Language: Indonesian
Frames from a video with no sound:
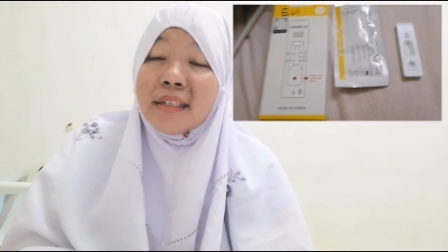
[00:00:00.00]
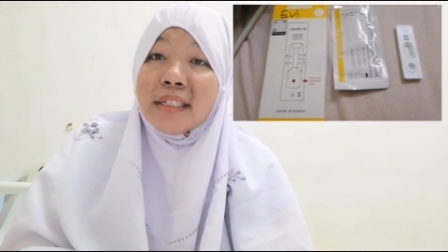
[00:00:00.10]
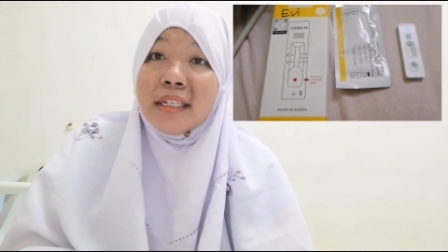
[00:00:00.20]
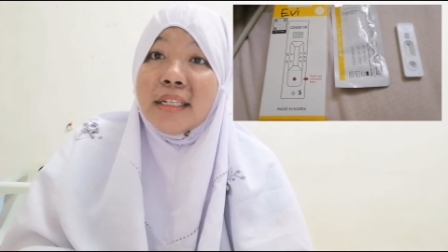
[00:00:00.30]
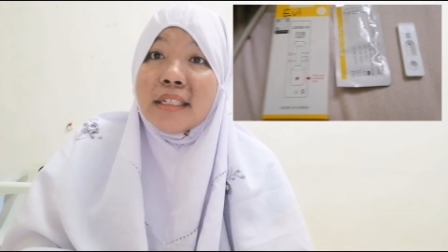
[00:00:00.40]

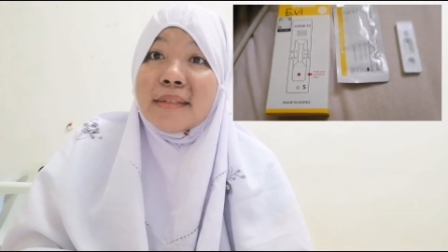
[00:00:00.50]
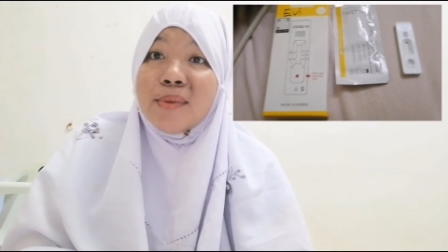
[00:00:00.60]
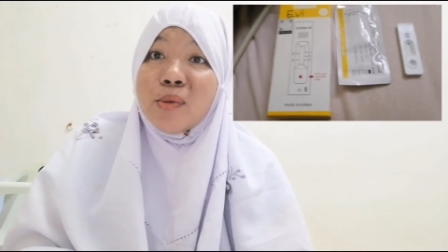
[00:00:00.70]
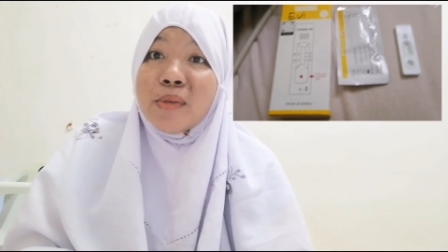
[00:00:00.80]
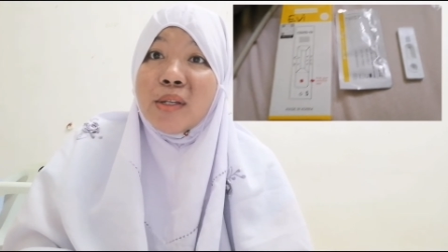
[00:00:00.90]
Jadi
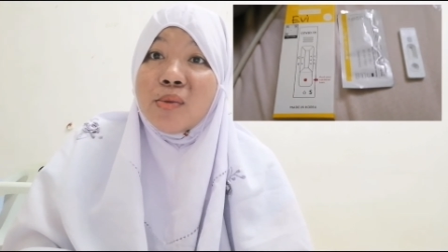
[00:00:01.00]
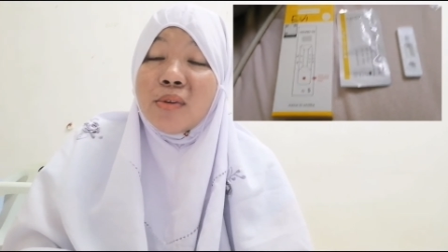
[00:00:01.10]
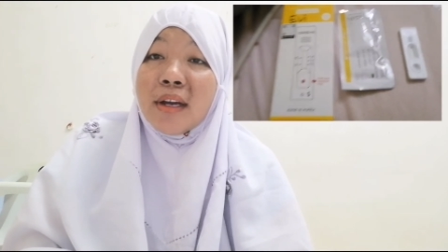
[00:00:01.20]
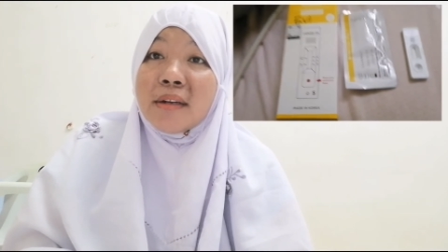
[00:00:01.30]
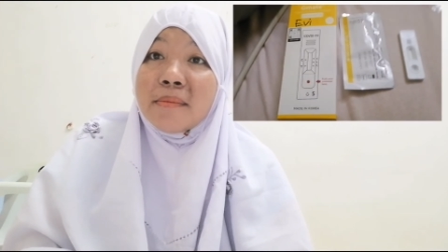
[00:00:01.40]
sebelumnya itu
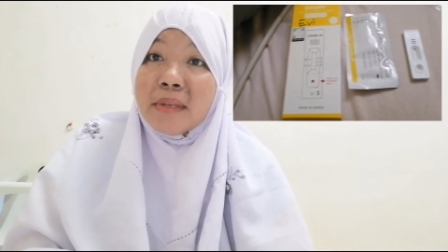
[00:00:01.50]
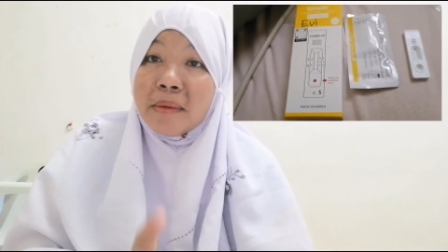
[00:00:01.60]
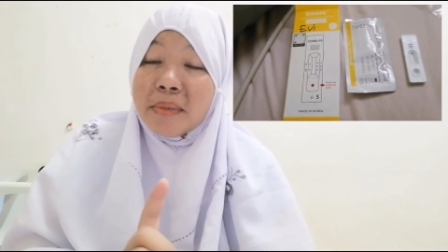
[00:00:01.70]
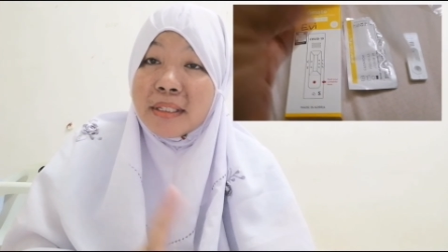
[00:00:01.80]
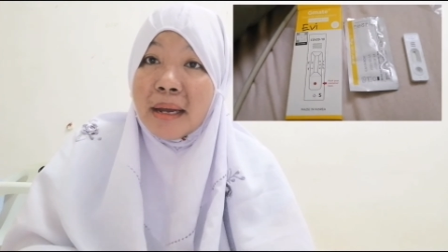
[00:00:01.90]
kan
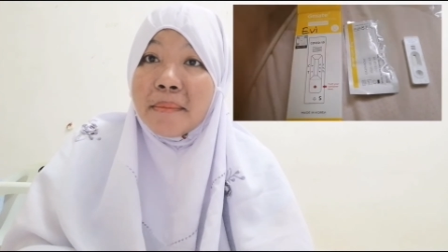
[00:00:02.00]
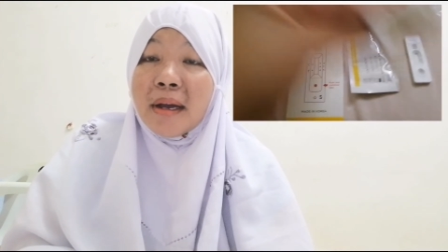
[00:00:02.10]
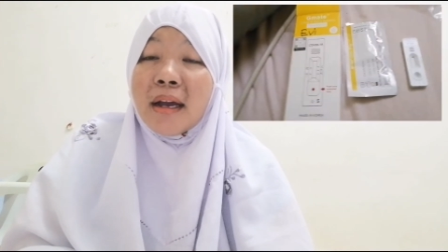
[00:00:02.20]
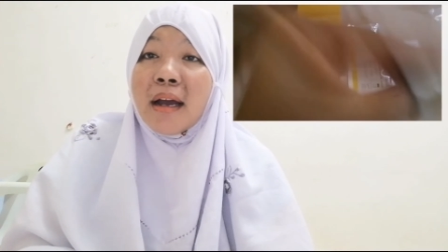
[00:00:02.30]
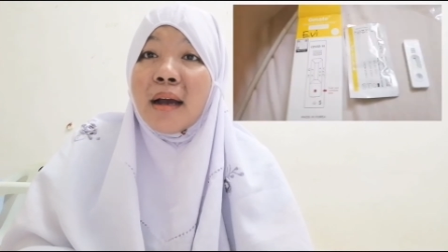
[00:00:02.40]
yang
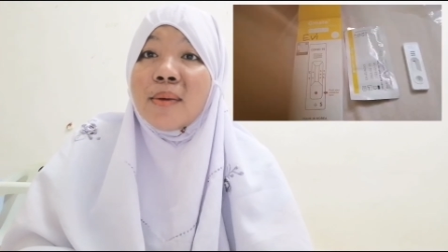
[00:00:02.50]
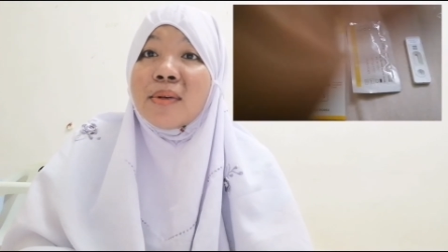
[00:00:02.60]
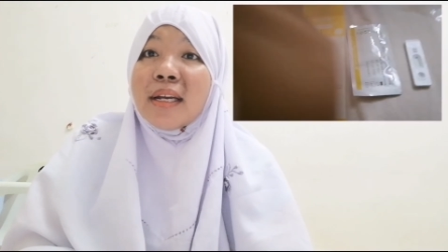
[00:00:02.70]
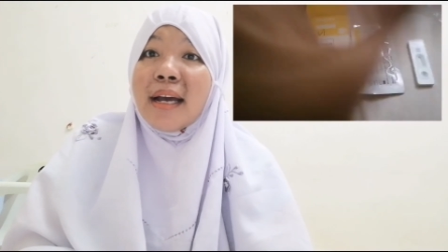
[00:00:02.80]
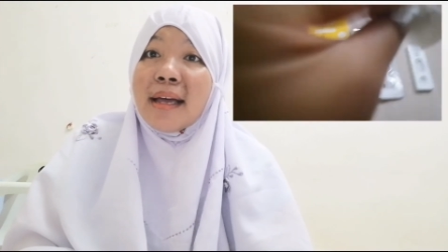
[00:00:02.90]
pertama aku
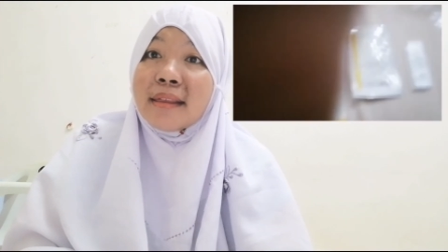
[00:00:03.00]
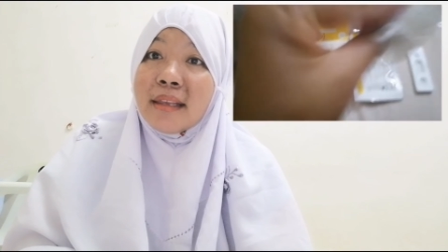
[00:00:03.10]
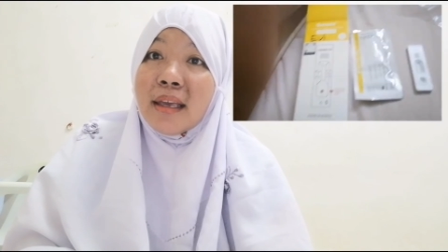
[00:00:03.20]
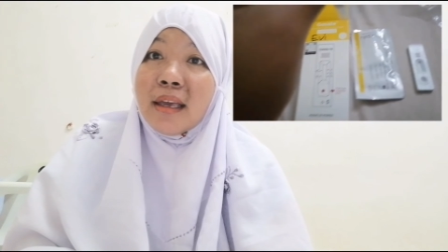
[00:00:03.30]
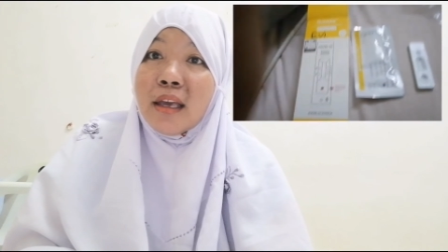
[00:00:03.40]

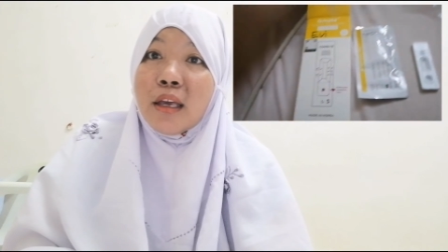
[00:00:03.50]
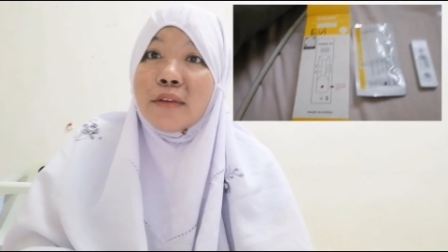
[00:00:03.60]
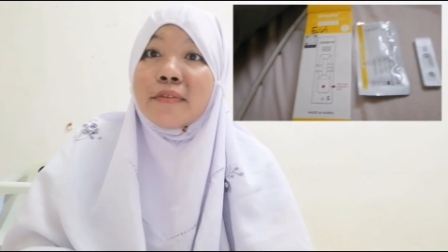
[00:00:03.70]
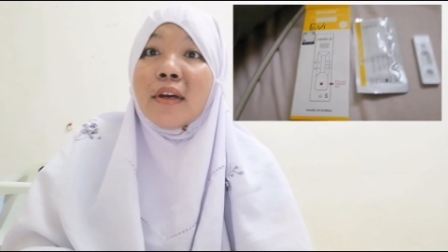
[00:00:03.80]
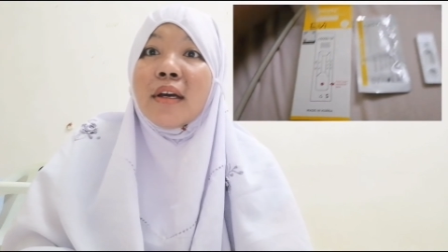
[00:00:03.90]
negatif,